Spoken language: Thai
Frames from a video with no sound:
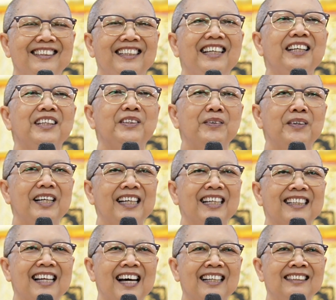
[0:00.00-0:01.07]
ที่ตัวเอ
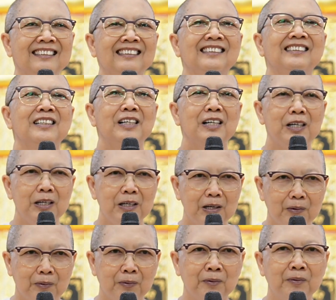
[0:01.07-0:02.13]
งนั้นห